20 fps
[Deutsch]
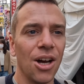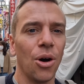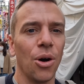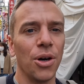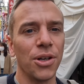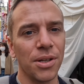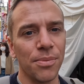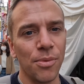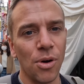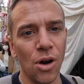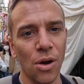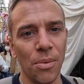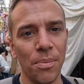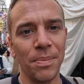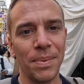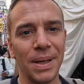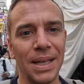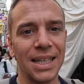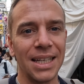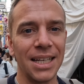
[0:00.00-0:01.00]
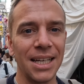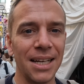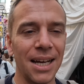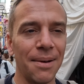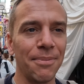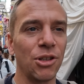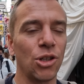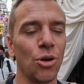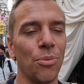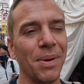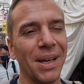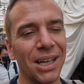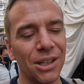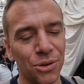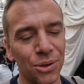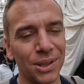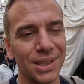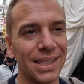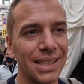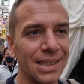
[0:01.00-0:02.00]
Heute Morgen äh, haben wir schon mehrere
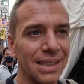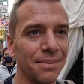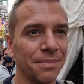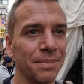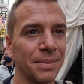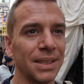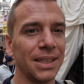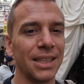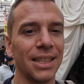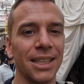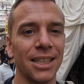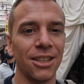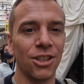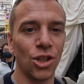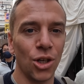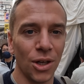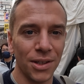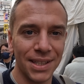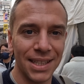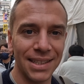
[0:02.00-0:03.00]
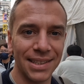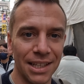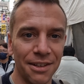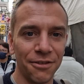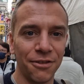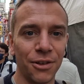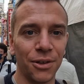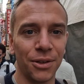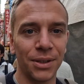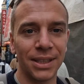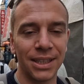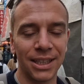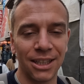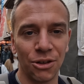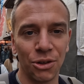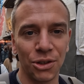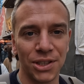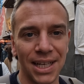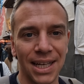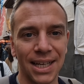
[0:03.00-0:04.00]
Touristen im äh, Schloss gesehen von äh,
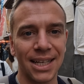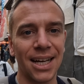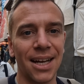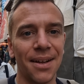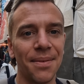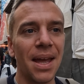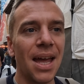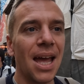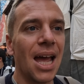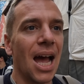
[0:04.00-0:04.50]
Osaka.